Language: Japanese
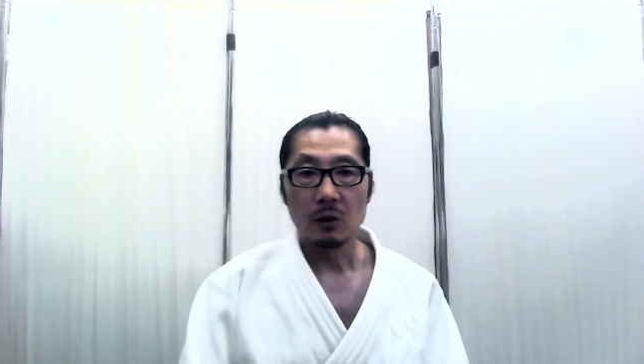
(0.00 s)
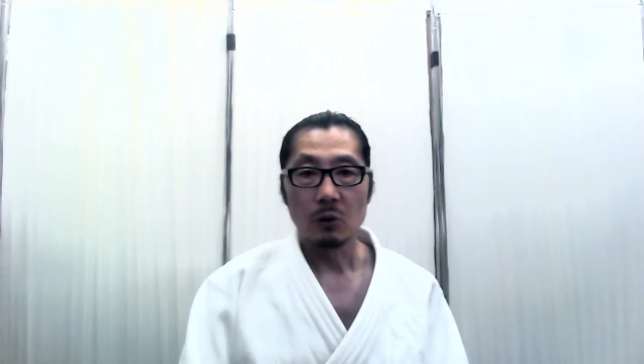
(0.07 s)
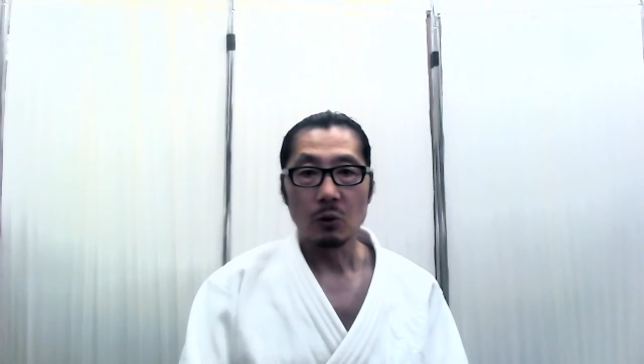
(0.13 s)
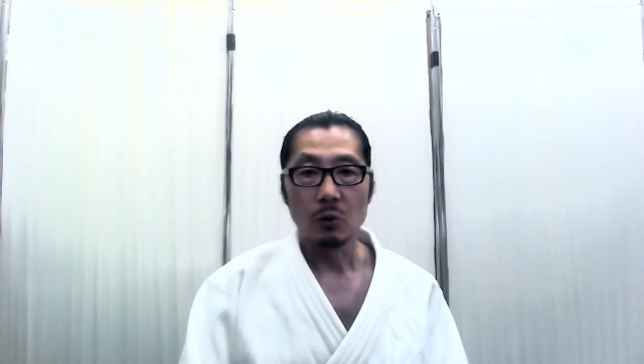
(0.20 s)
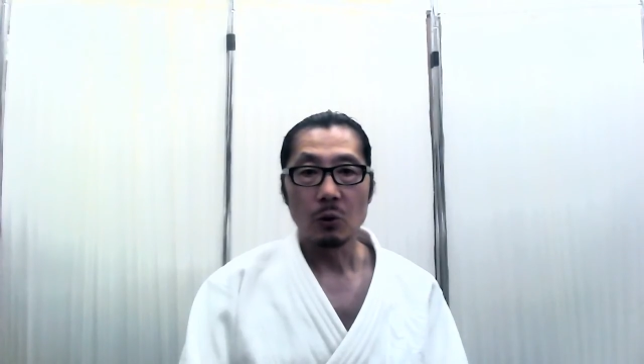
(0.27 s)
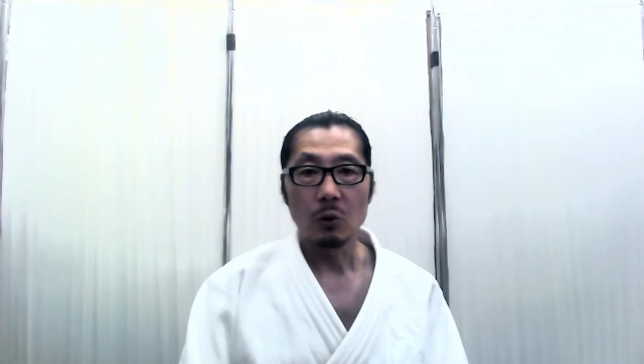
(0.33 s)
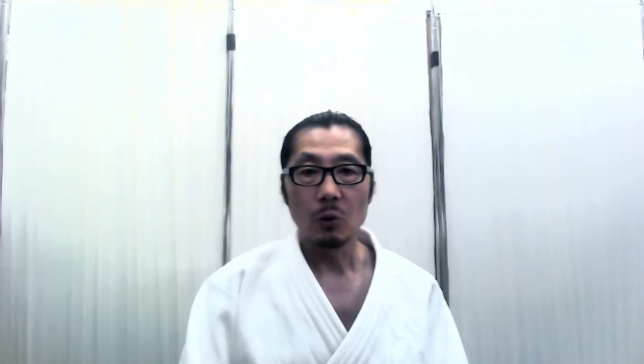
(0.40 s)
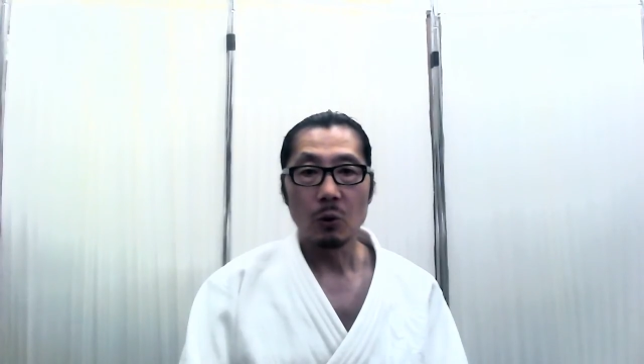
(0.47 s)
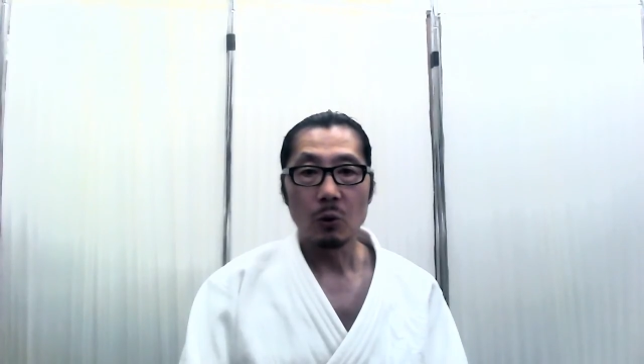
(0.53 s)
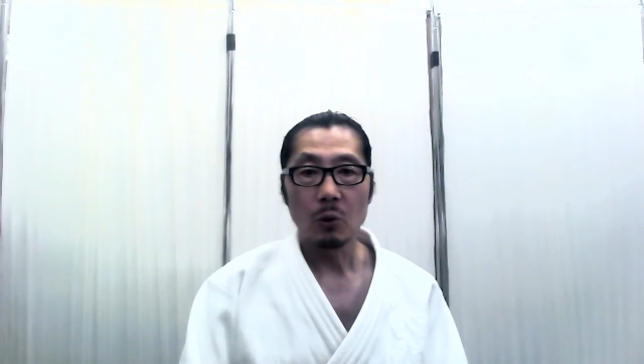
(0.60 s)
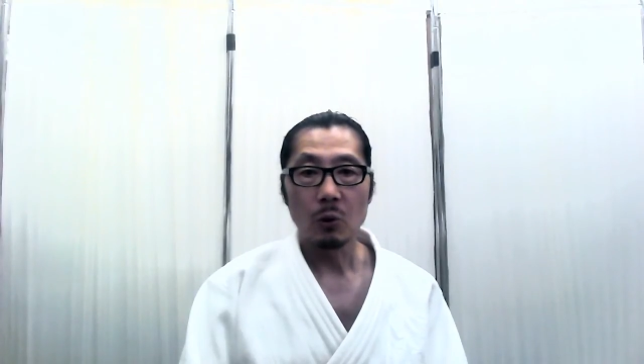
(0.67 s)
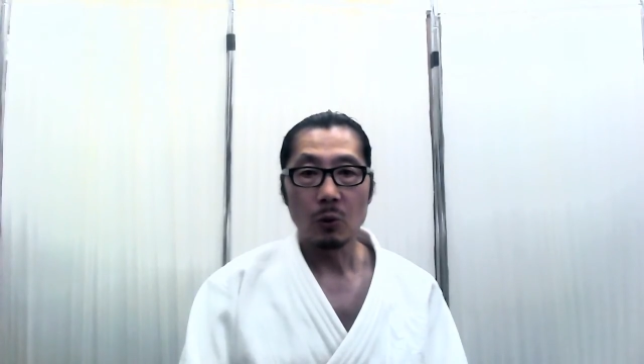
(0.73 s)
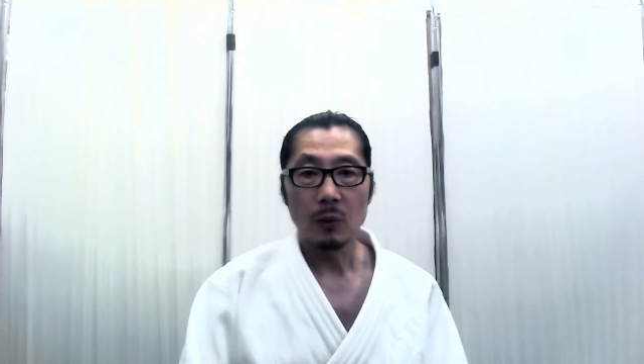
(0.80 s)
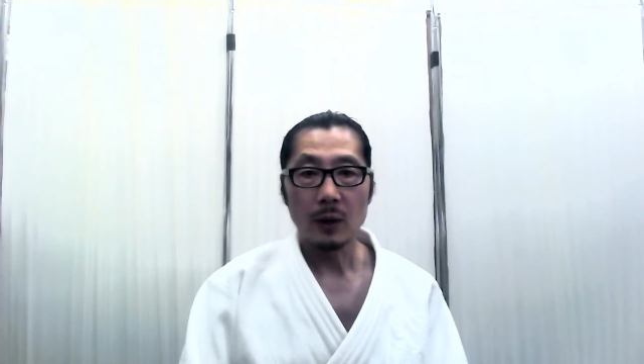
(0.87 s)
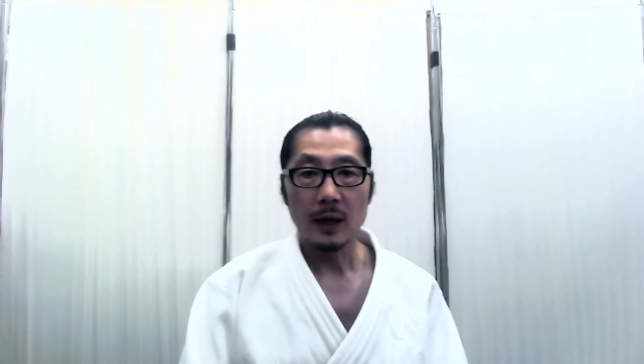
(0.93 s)
この方
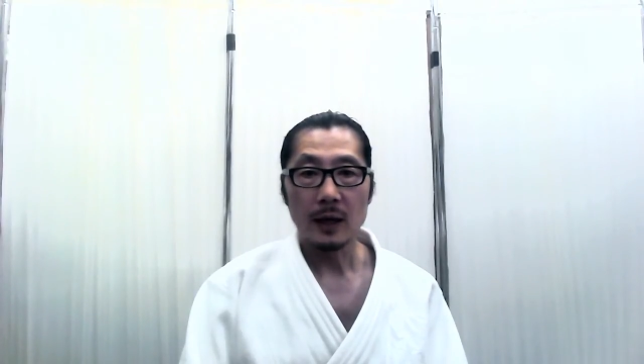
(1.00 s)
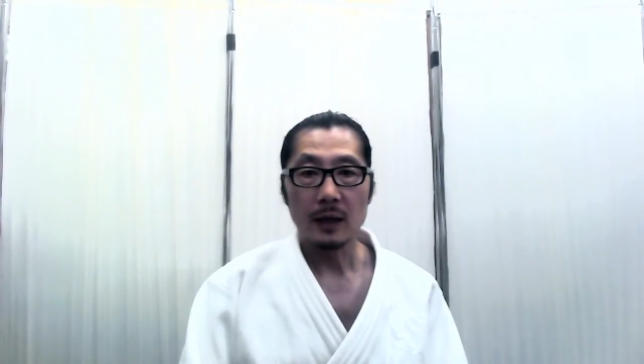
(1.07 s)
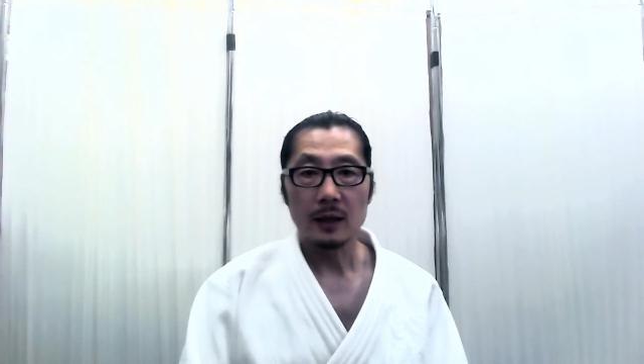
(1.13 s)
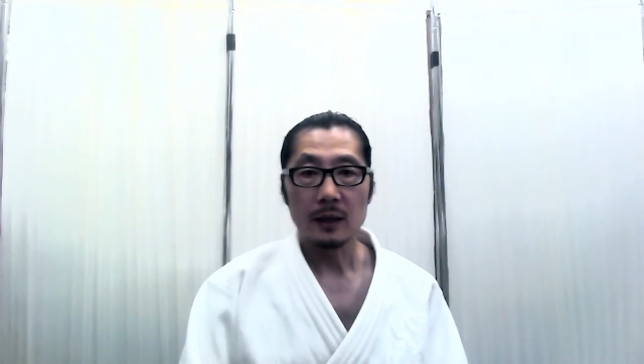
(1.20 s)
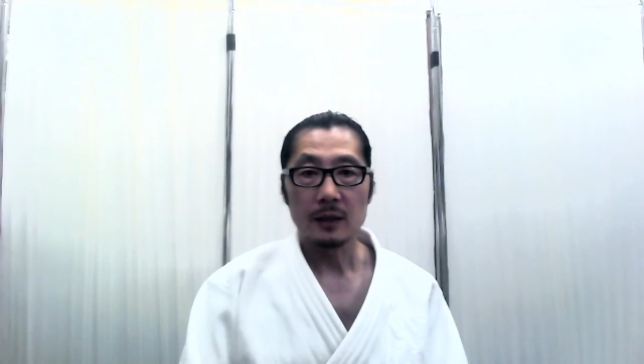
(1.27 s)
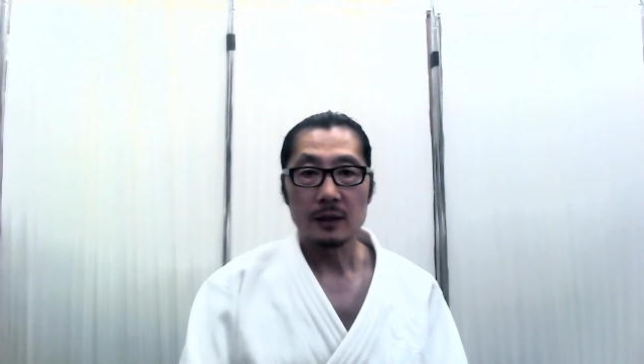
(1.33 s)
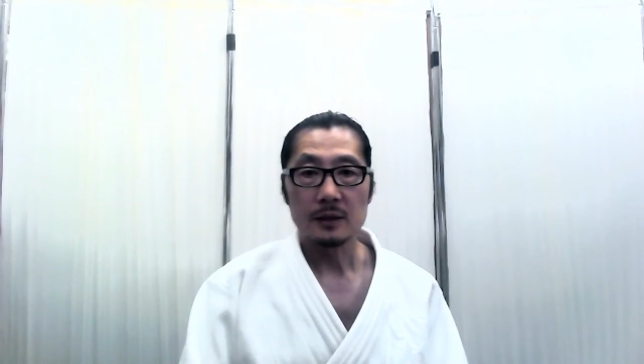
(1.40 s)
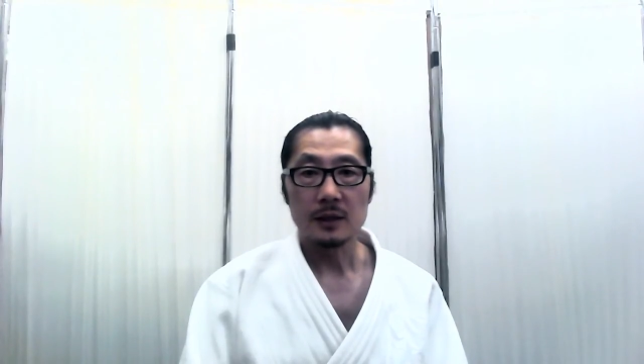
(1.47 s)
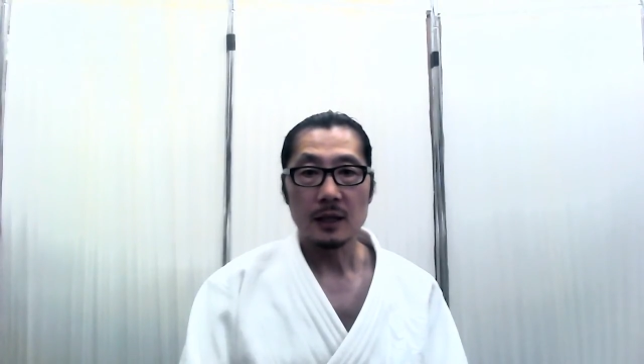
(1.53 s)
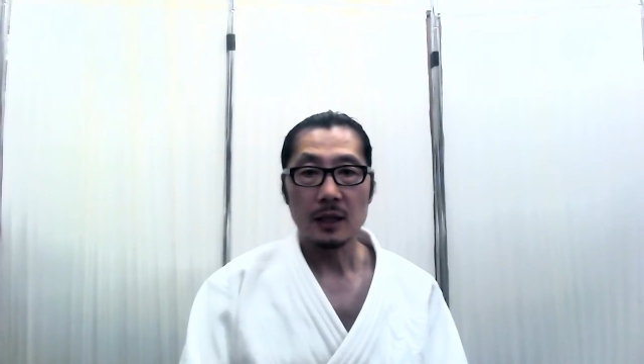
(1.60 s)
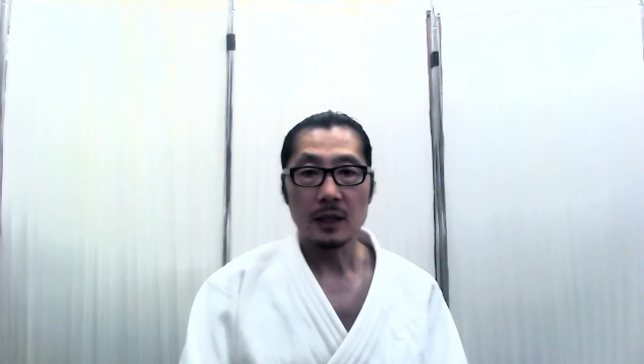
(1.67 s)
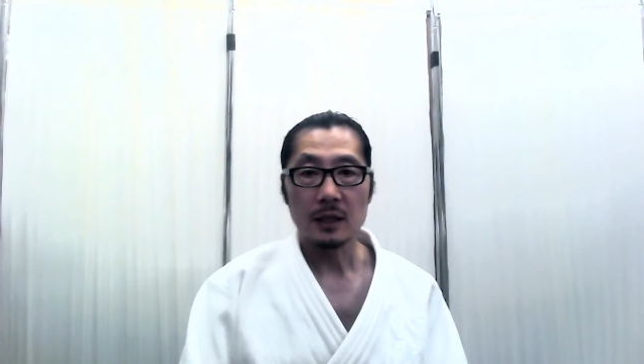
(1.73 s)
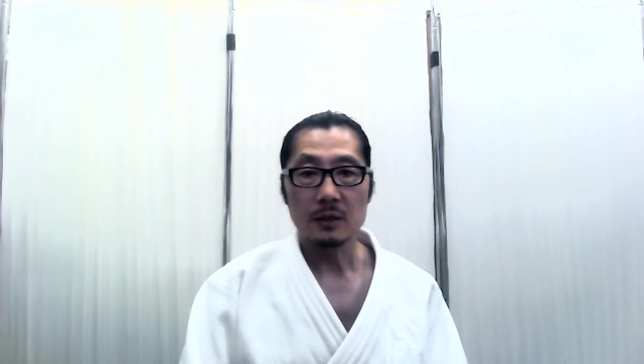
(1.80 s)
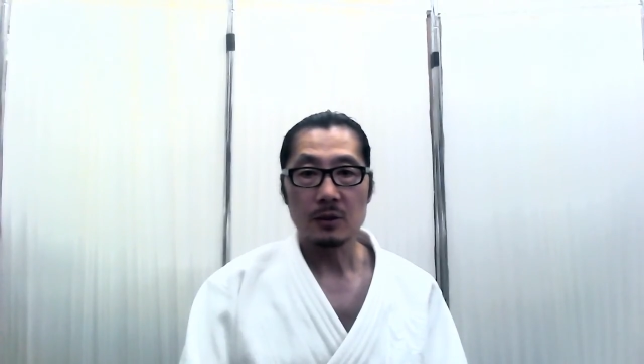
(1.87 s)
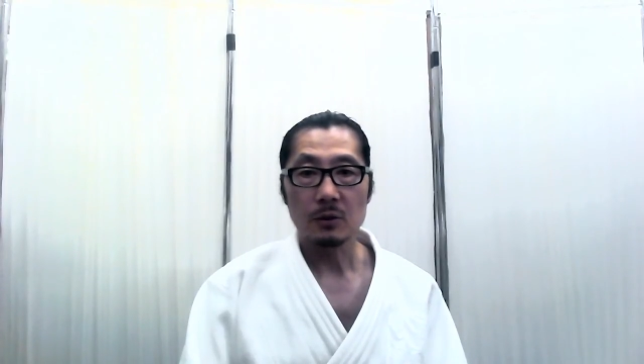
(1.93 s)
法は
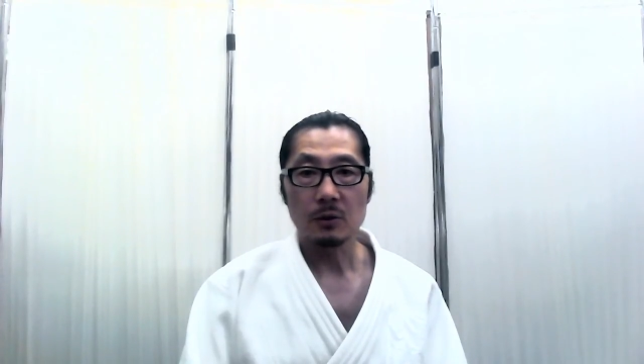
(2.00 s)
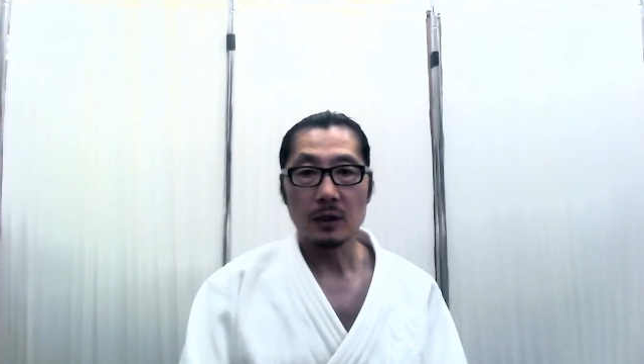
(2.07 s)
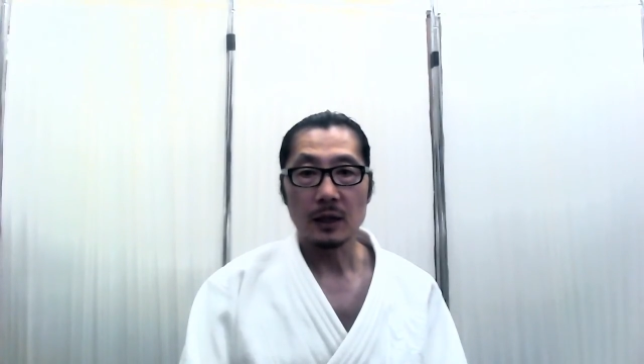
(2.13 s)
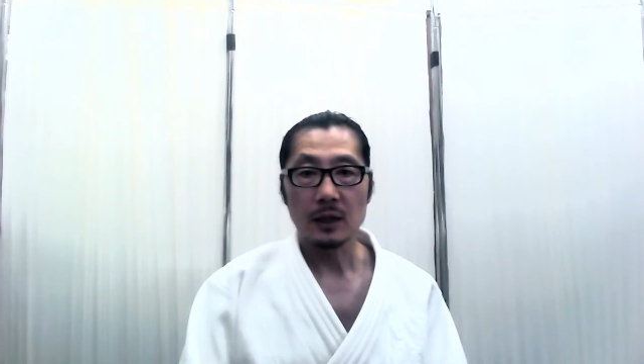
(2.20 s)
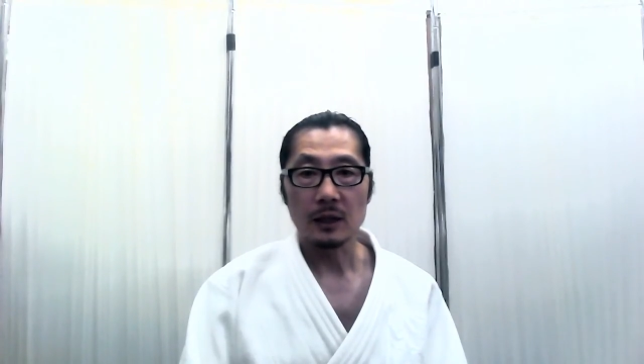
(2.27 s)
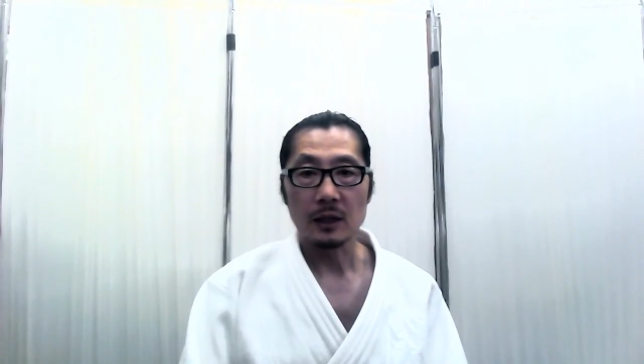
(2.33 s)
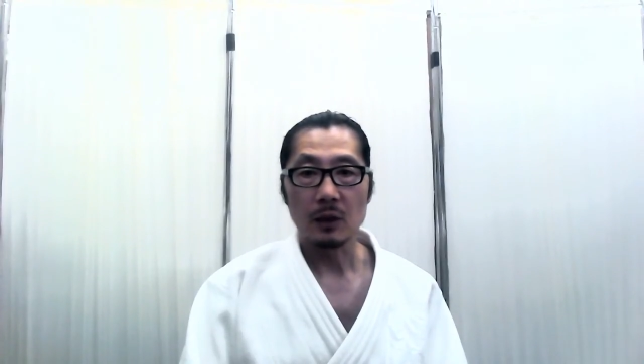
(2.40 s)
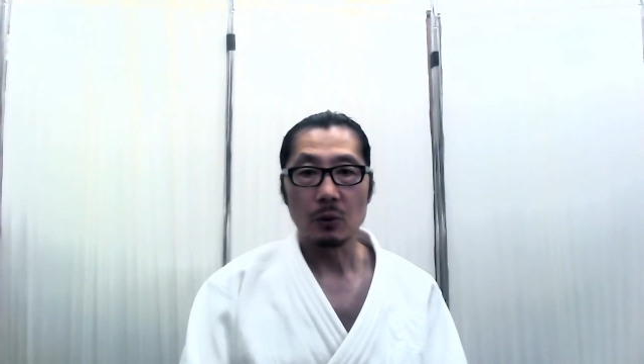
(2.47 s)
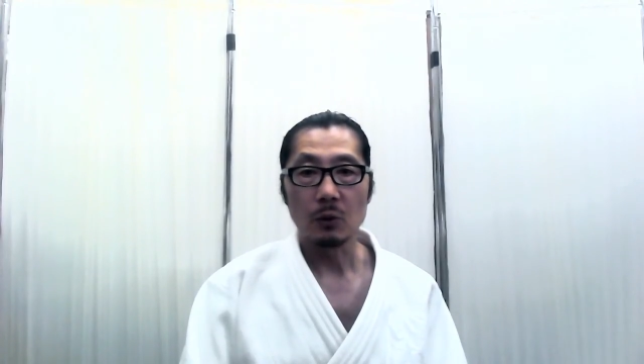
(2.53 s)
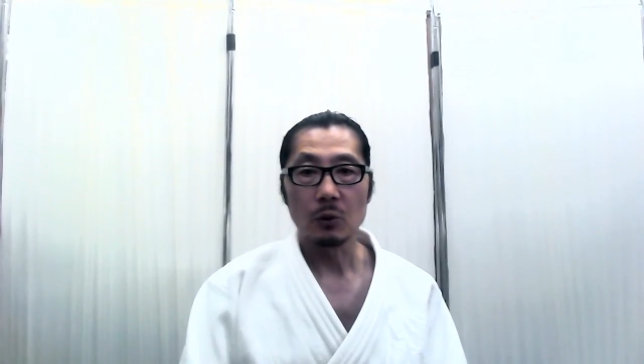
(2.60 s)
生活の中で